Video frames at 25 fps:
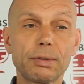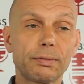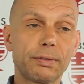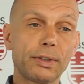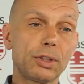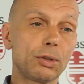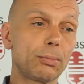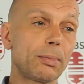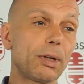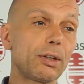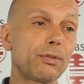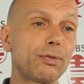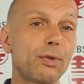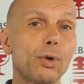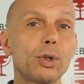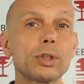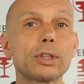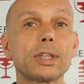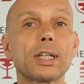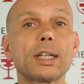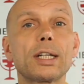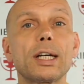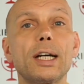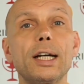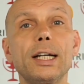wenn du mal einen
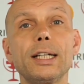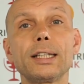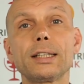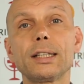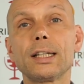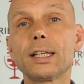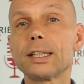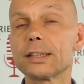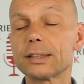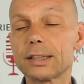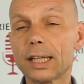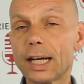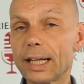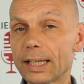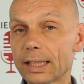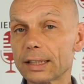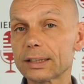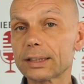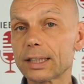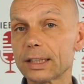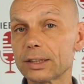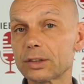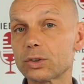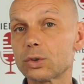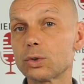Vortrag gehalten hast, all
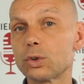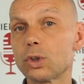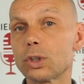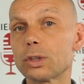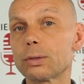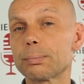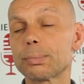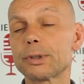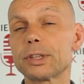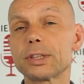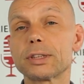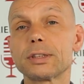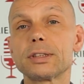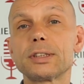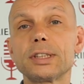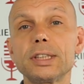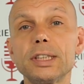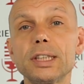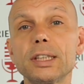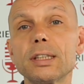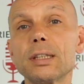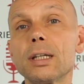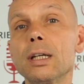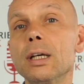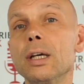das kannst du dort
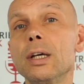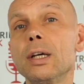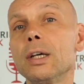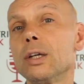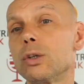präsentieren